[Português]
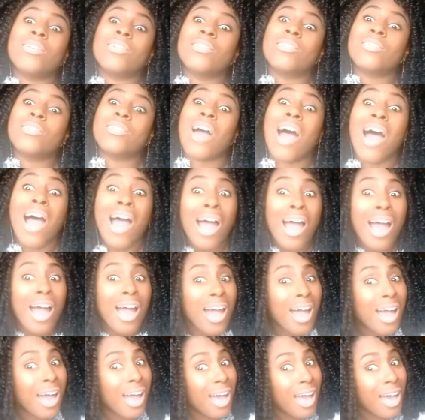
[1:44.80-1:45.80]
Ah.
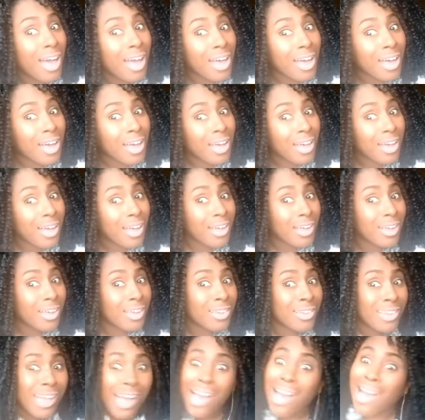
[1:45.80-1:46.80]

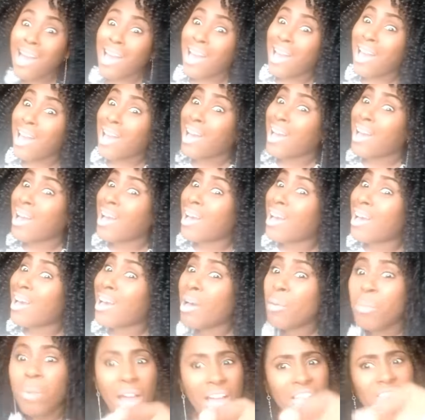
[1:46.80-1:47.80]
Ah.
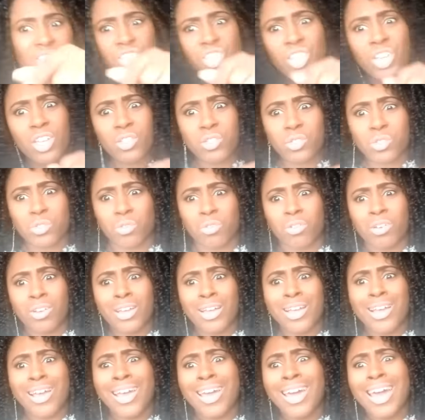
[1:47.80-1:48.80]
Cadê isso?
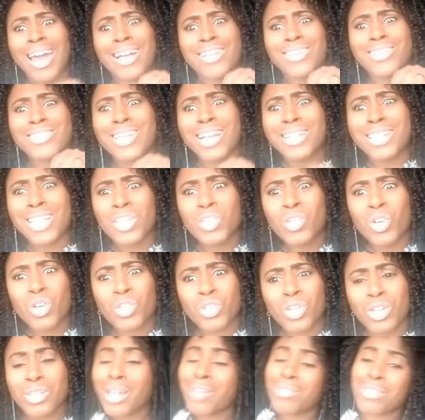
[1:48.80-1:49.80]
Cadê isso que ela tá
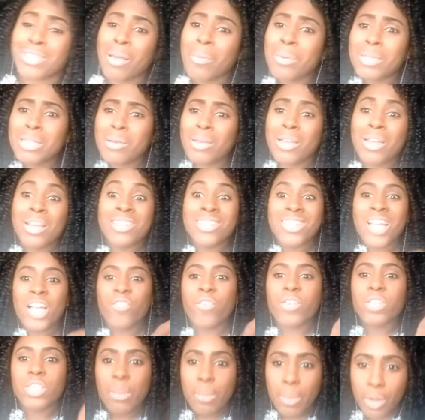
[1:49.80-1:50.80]
xoxando. Que não tava sabendo. Se ela tivesse
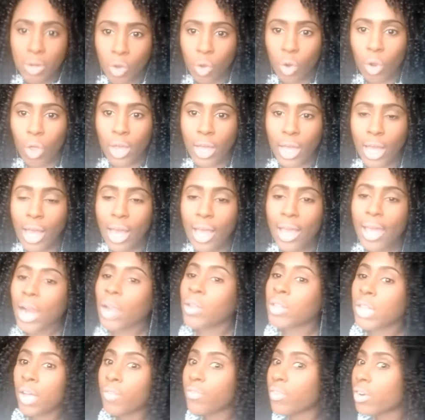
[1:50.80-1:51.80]
sabendo colocar, ela não
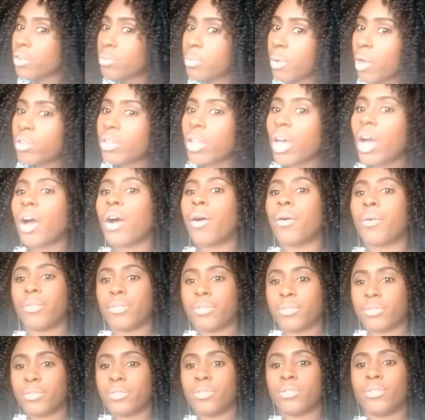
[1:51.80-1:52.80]
tava falando mal, não.
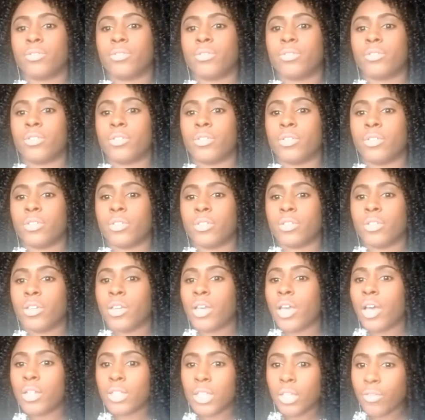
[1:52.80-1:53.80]

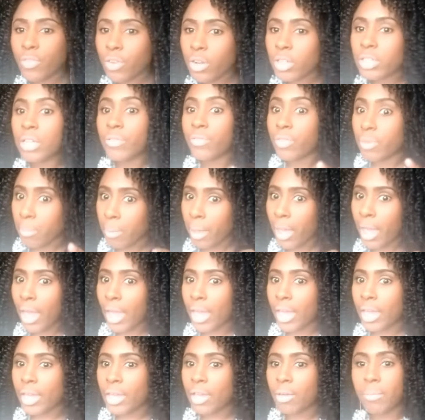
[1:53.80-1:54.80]
Ela tá falando, tá falando
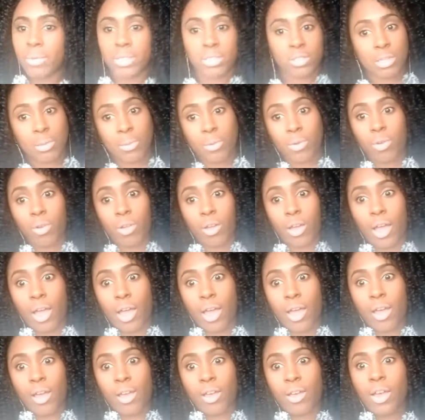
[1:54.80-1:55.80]
bem. Mas ela sabe
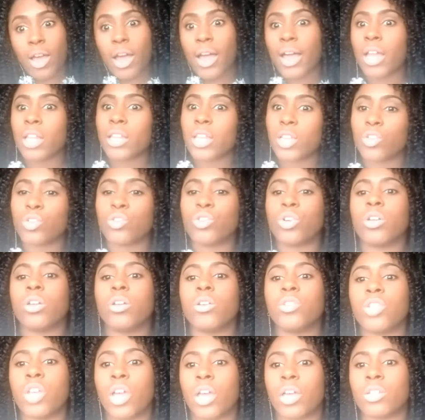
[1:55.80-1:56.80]
colocar, aí ela tá xoxando a
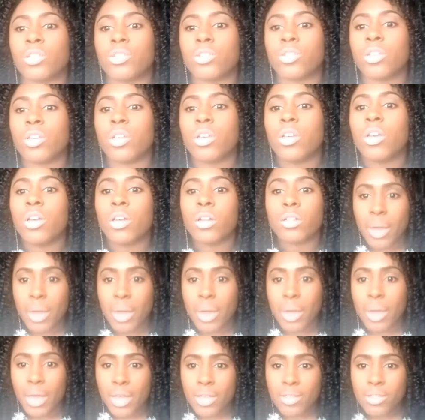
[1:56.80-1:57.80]
gente. Não
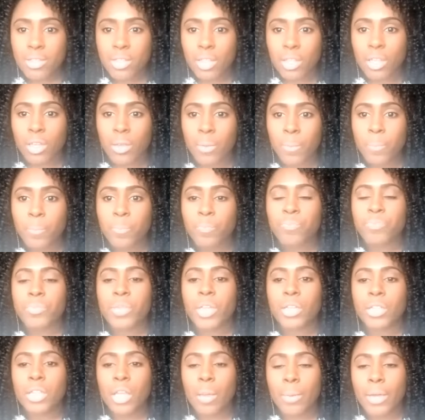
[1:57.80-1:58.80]
é assim. Eu
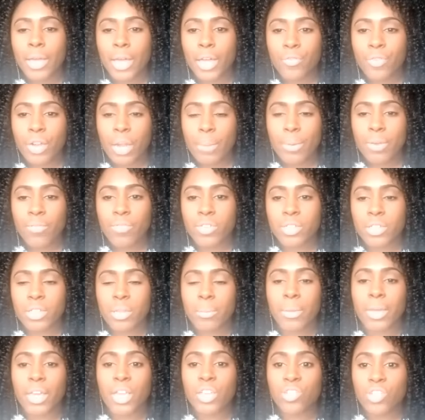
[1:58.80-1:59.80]
também quero falar pra você também que já